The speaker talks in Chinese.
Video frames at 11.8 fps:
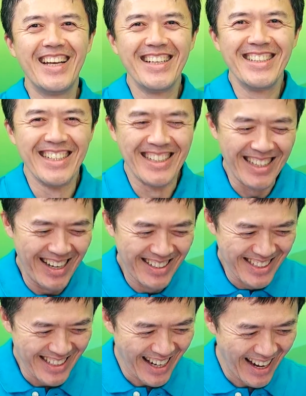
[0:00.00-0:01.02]
已紧
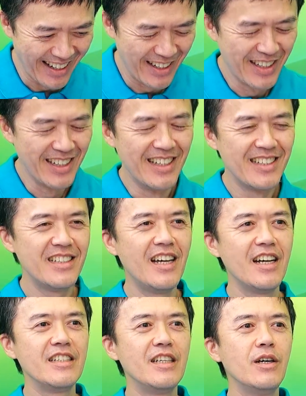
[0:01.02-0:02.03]
张起来了。事实
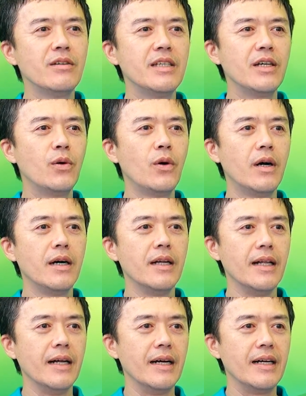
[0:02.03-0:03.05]
上，已经又经
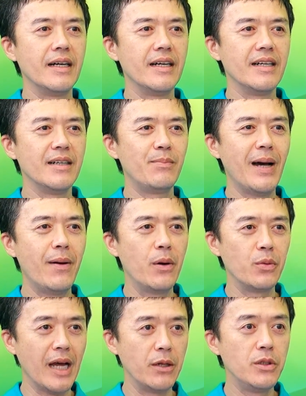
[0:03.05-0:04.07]
过了拍
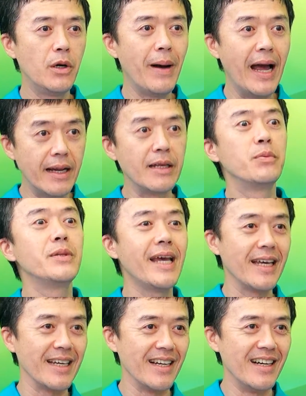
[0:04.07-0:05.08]
完舞台剧，又拍了一部
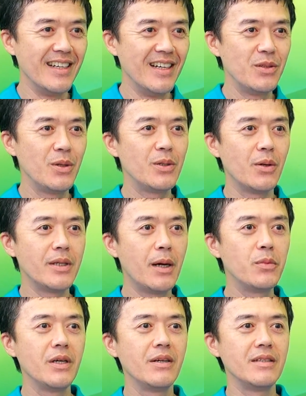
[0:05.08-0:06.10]
电影了。所以，总共
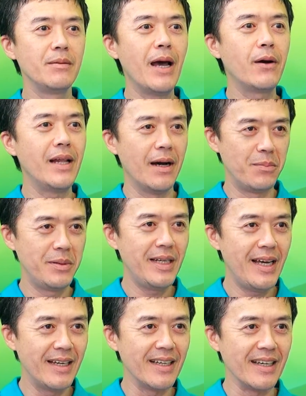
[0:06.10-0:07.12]
到目前已经拍过两部
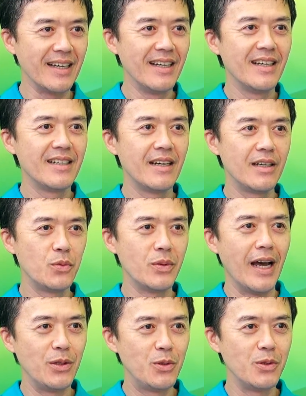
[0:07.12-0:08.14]
电影，对，跟一个舞
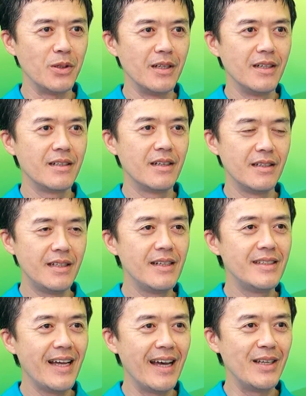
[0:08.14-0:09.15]
台剧，对。可
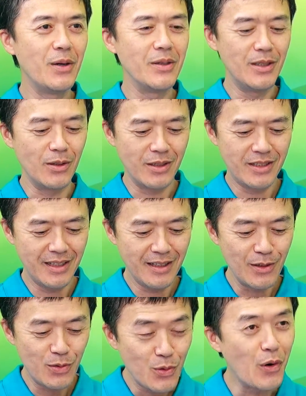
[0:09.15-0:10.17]
现在又已经有个新
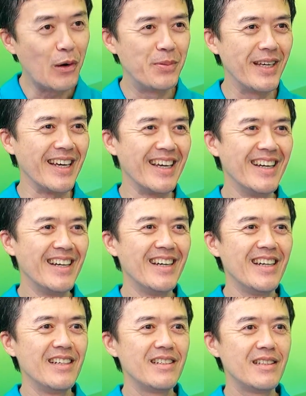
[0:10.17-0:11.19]
的作品，
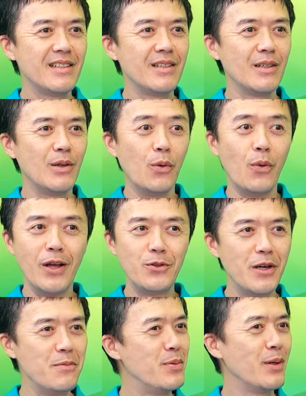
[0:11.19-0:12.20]
对，是完
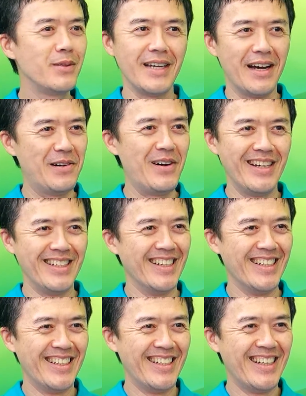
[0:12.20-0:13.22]
全不用讲话的。
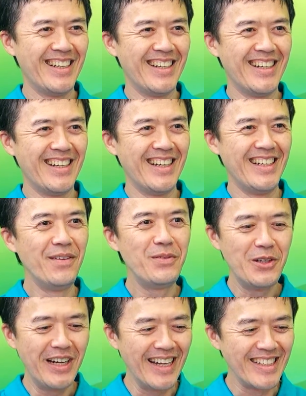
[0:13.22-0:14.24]
嗯，你有没
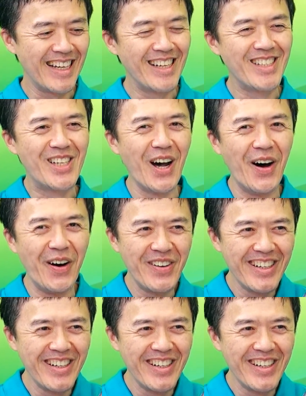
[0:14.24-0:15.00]
有觉得很轻松？